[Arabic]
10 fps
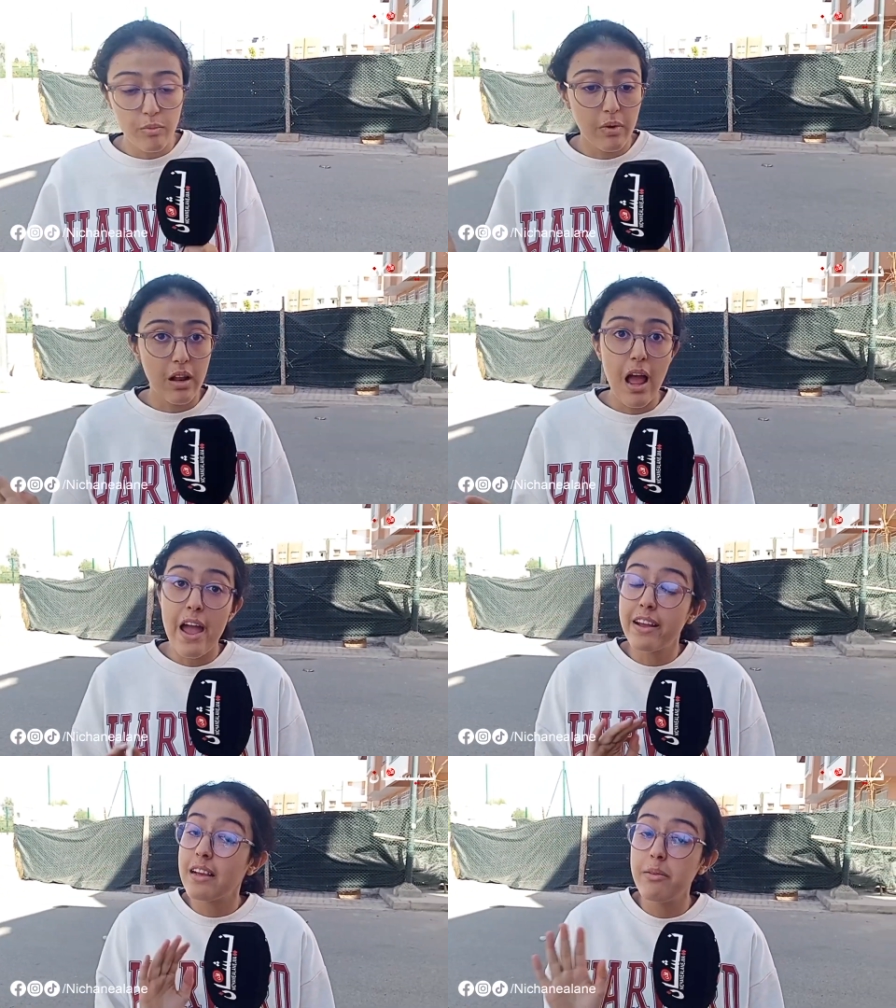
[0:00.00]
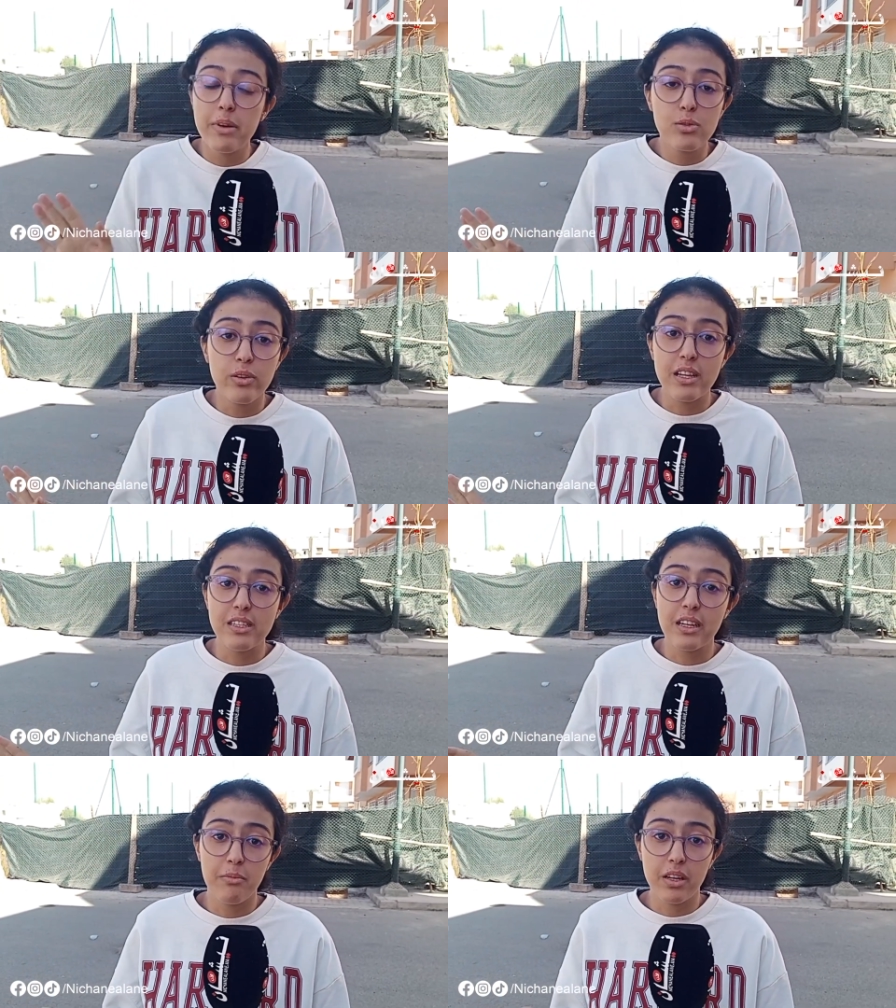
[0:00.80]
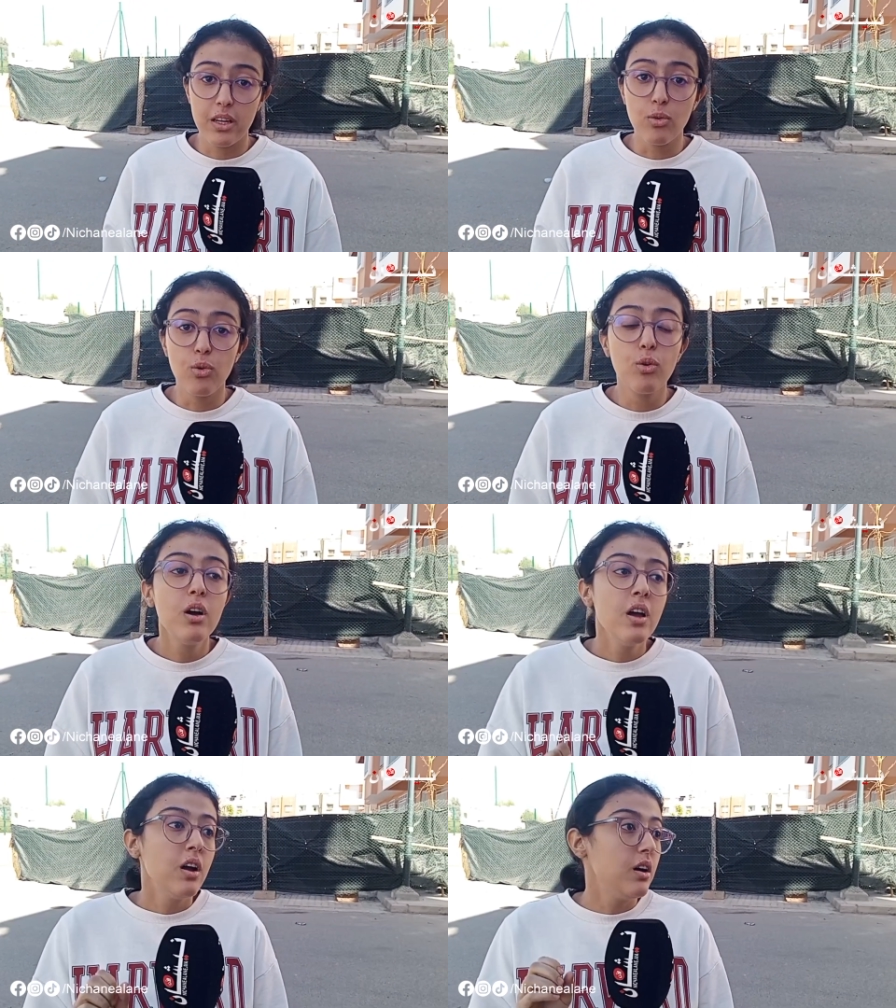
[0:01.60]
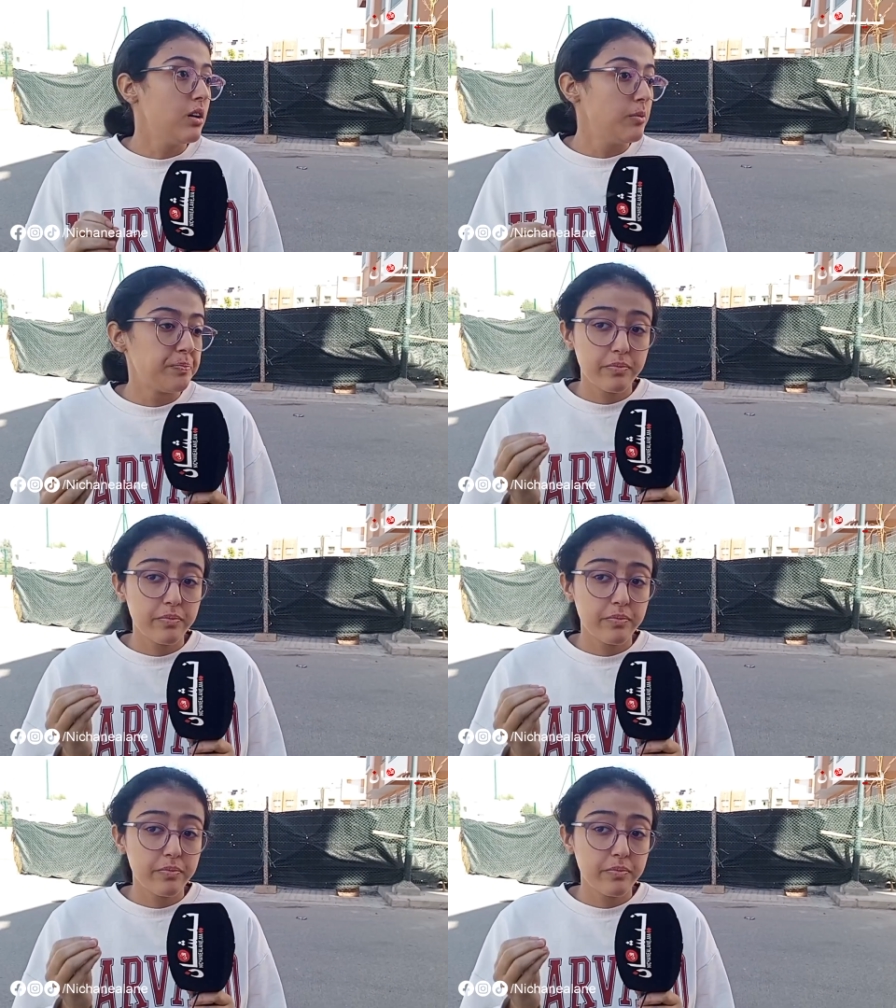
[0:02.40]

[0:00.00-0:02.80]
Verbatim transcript: لا حياه لمن تنادي كما كيقولوا آه،